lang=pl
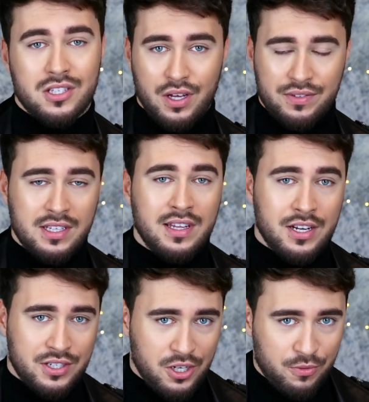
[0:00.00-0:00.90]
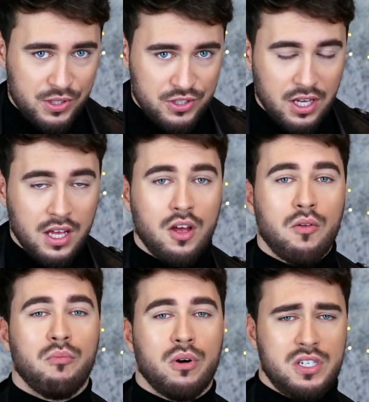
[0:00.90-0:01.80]
Co wtedy należy zrobić?
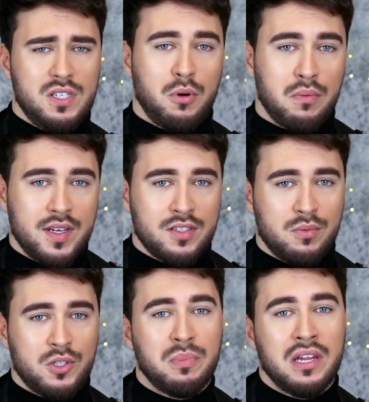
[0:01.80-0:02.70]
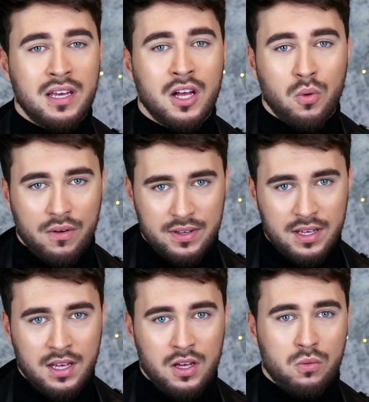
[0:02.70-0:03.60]
Możesz spróbować zrobić peeling głowy.
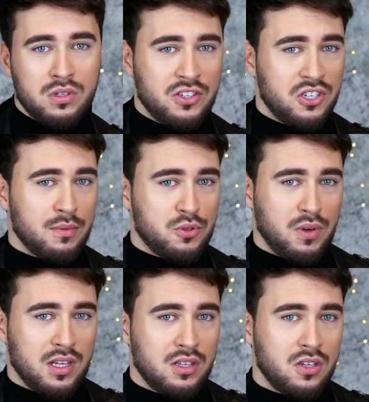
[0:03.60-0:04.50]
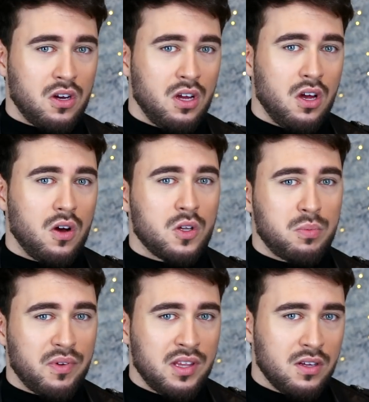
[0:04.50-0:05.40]
Udać się na przykład do
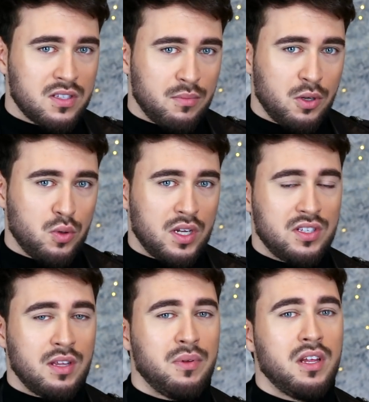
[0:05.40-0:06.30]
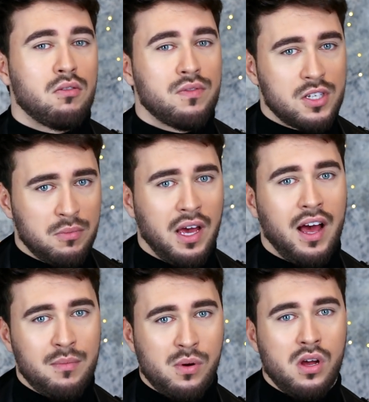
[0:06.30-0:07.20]
odpowiedniej osoby, która ci ten peeling głowy zrobi,
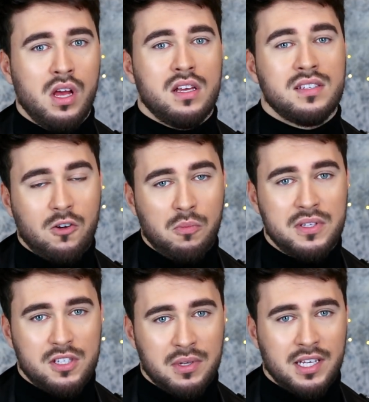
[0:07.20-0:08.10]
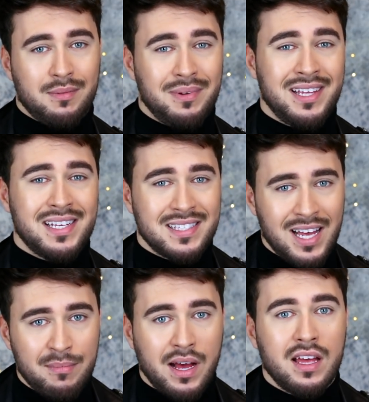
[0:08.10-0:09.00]
albo zakupić sobie taki peeling
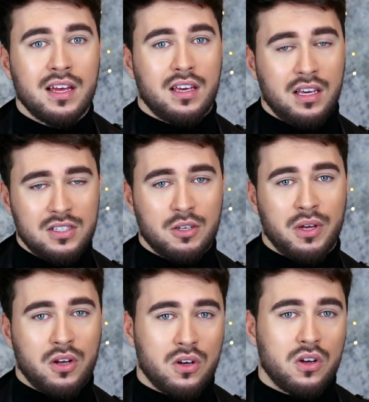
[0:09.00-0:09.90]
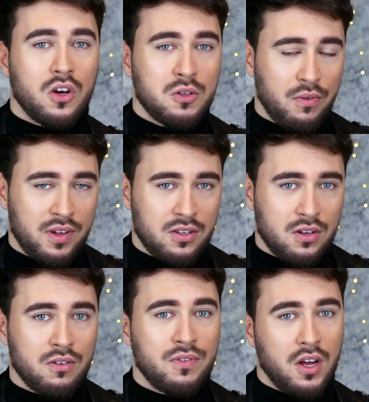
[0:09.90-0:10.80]
sama i sobie go
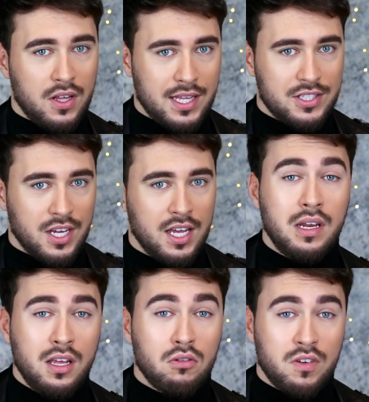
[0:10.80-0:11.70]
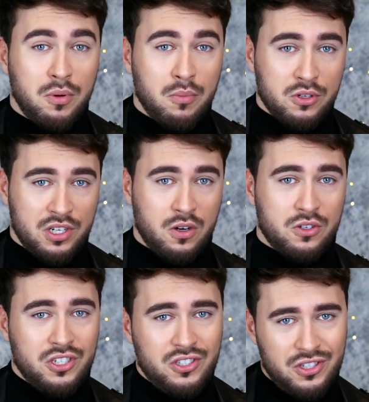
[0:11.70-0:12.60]
odpowiednio wykonać. Peeling głowy pomoże
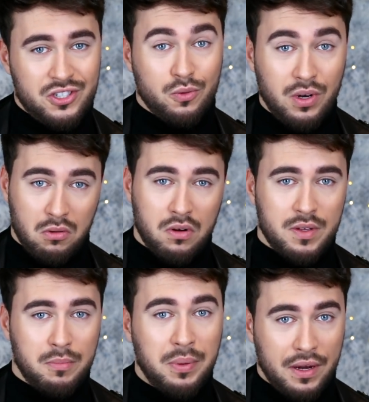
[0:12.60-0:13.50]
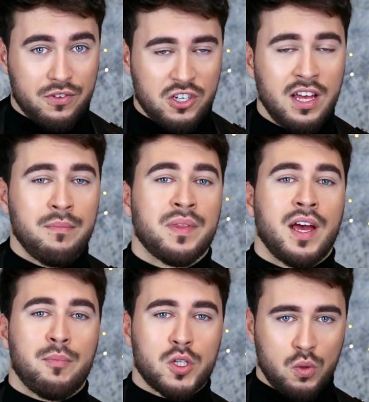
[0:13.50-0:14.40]
oczyścić skórę głowy, po pierwsze,
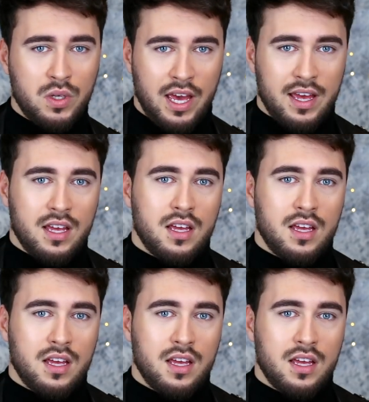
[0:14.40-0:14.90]
a po drugie,